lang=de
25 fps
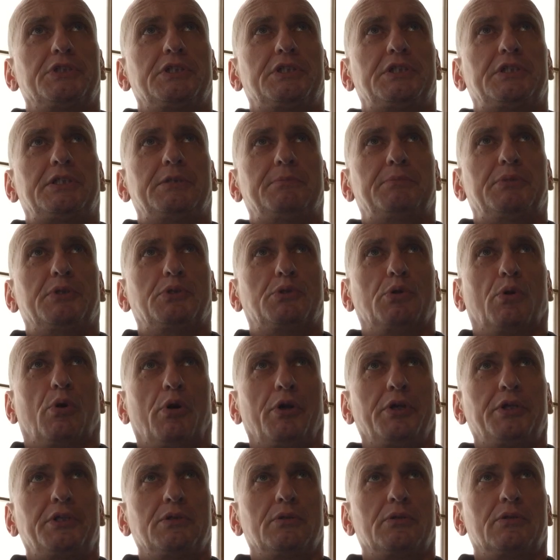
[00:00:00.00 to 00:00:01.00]
sich die
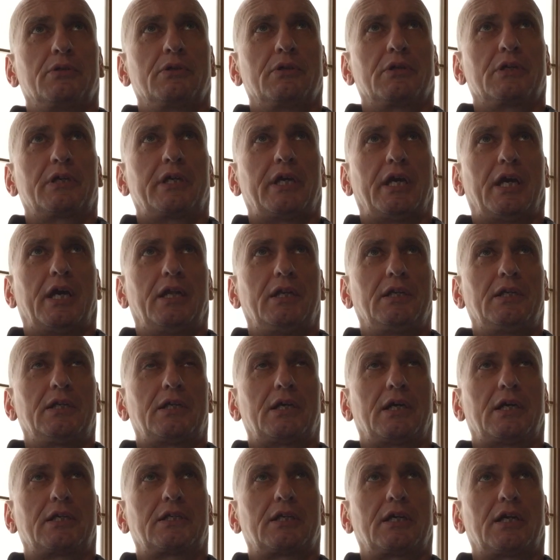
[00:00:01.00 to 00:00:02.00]
Bedeutung
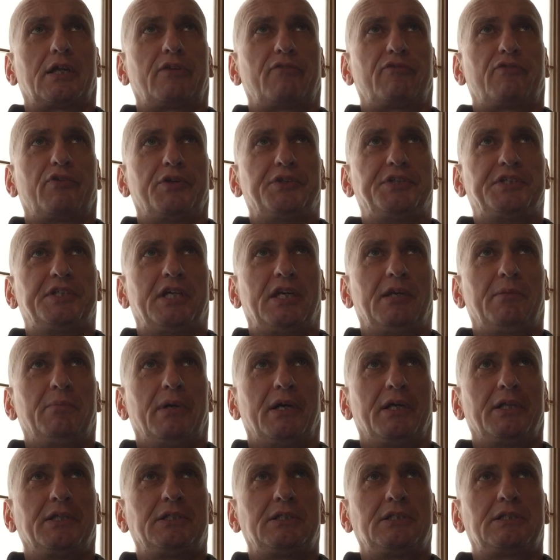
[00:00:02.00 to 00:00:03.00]
geändert hat von
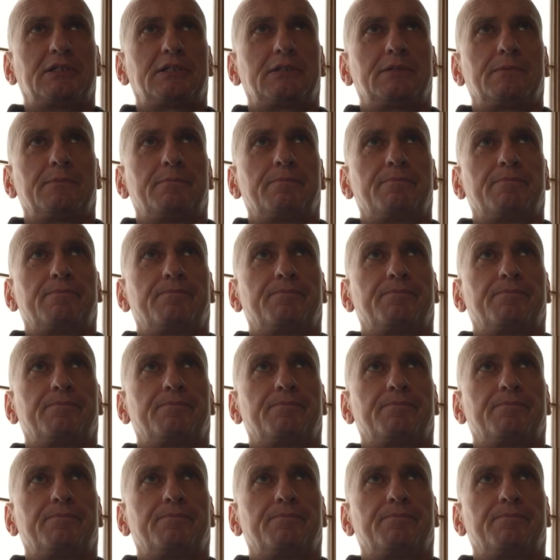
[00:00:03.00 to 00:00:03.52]
jemand,